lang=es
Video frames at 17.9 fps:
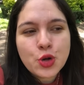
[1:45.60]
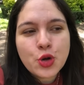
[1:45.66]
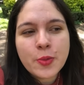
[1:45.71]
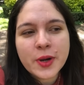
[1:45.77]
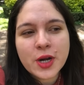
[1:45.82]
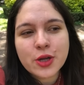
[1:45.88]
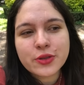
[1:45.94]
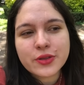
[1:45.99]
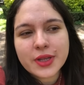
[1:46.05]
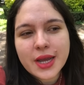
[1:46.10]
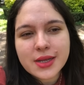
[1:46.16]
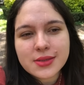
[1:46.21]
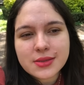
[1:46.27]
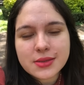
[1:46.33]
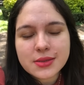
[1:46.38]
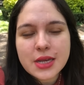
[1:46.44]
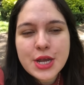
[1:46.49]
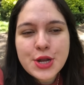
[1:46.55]
número
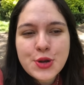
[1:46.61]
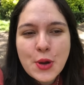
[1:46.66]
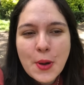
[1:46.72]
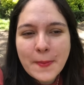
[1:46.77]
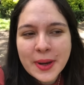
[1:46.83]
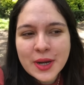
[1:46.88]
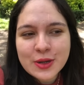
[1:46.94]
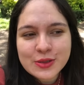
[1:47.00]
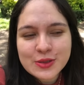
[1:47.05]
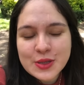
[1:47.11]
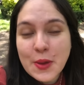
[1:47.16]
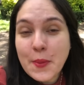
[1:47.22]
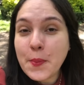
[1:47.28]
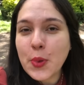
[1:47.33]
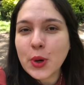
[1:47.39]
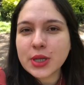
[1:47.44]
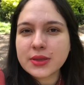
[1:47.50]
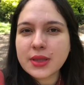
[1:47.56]
3 y no menos
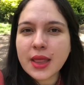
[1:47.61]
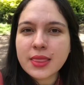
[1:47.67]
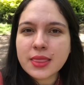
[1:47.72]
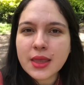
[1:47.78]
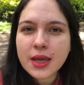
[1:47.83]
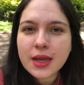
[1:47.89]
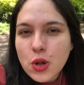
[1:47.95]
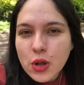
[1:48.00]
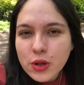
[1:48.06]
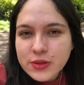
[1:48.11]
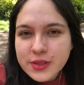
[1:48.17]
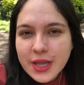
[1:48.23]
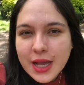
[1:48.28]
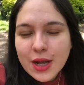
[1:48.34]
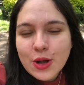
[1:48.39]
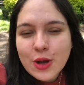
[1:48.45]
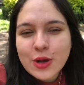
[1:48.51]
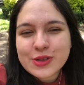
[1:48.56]
importante, los
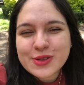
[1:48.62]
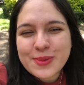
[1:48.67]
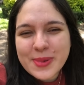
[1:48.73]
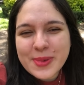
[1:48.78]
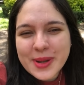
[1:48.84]
tacos